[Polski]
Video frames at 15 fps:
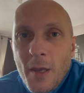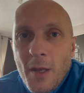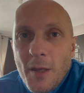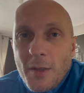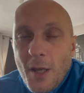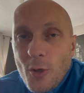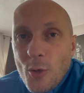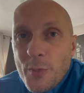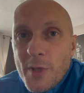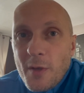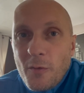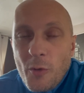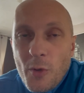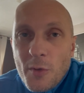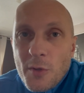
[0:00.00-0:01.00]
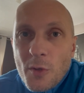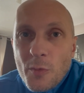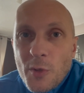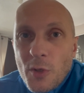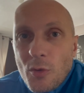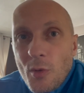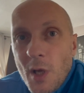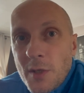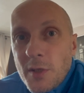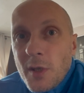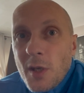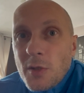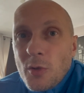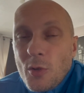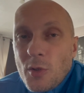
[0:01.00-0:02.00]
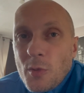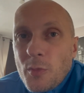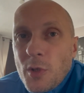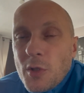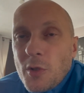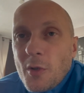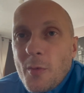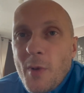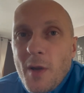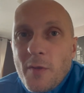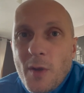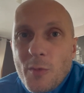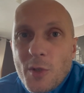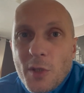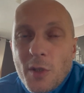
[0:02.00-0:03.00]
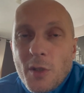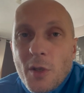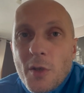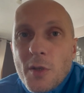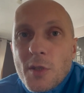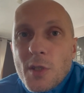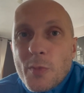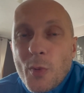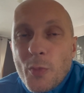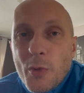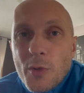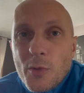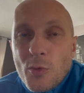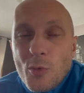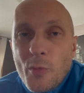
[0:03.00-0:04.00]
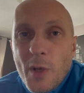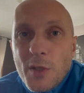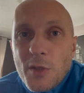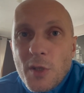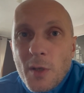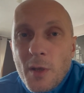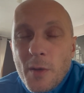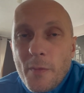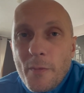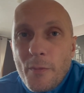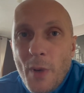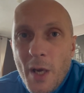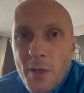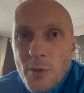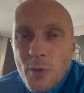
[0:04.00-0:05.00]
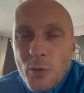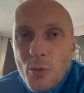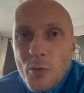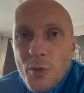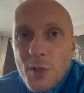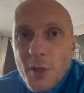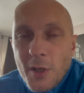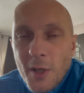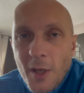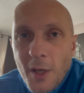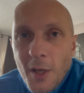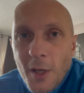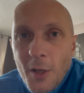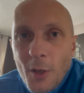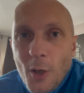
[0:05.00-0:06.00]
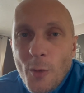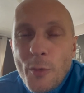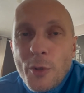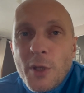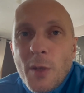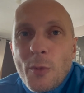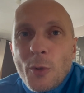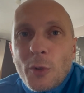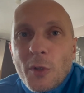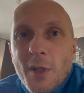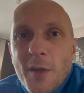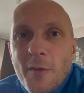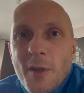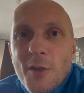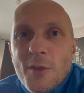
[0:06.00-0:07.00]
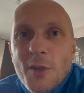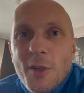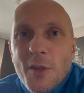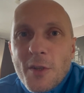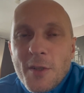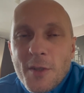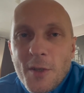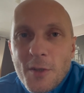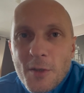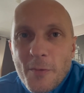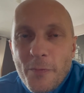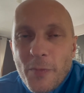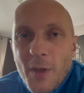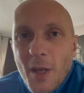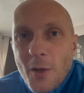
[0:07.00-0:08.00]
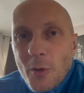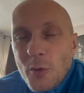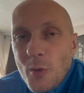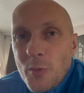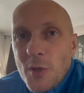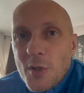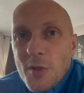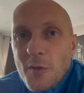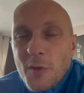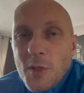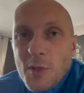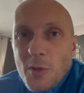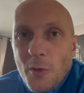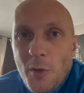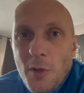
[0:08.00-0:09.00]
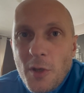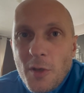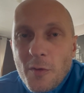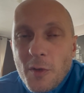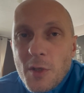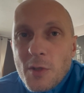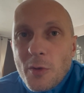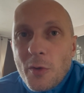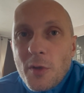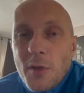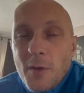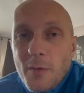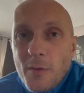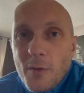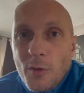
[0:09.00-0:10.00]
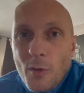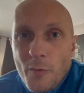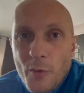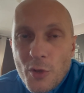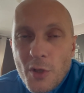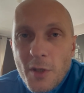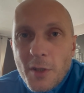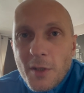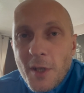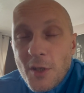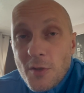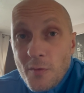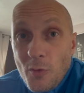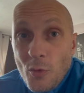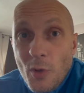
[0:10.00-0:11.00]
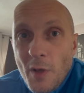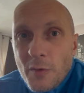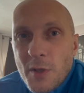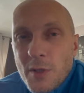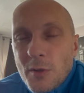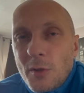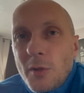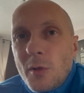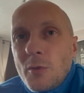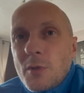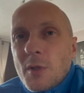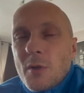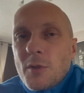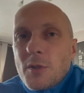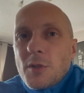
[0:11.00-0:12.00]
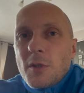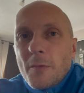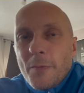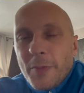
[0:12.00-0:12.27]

tak obserwując tą sytuację, ja się osobiście obawiam, że ten kryzys po prostu będzie bardzo duży. Oby nie był to największy kryzys ekonomiczny w historii, w historii nowożytnej, czy w ogóle w historii ludzkości.